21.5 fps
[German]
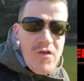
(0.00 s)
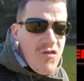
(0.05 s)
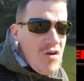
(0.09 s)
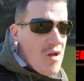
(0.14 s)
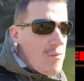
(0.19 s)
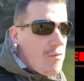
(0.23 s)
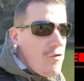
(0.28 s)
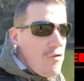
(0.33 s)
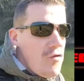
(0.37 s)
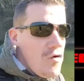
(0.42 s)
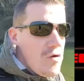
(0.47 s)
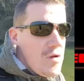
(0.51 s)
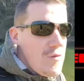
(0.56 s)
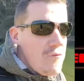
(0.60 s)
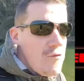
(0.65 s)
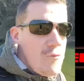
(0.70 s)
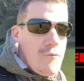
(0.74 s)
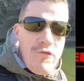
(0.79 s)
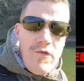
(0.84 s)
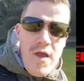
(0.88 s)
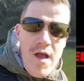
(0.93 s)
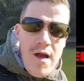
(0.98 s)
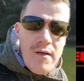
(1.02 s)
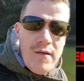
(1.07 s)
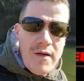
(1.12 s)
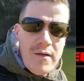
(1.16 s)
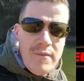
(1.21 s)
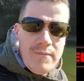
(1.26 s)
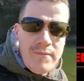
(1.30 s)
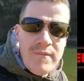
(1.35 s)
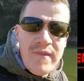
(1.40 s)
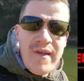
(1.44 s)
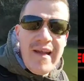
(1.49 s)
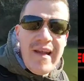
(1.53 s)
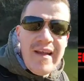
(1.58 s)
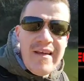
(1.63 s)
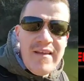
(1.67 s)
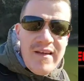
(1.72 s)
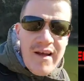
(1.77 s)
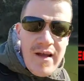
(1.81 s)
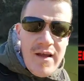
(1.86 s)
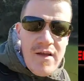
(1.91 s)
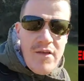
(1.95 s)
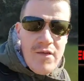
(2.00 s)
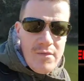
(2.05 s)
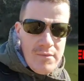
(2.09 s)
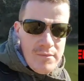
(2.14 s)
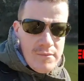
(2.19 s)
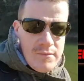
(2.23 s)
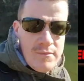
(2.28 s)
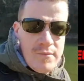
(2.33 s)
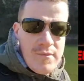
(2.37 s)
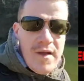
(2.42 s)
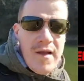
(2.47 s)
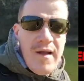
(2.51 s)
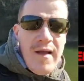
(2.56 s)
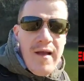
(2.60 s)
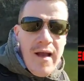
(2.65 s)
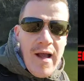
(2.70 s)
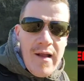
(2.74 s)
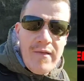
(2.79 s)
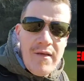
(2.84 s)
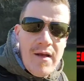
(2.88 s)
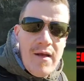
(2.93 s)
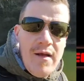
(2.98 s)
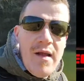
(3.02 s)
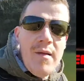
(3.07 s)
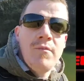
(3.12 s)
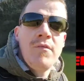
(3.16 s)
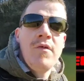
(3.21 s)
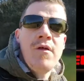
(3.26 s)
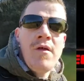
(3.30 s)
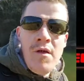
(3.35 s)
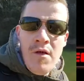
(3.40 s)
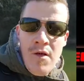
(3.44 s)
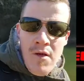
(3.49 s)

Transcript: Ich glaube, circa fünf Jahre lang in Dresden hat er gelebt.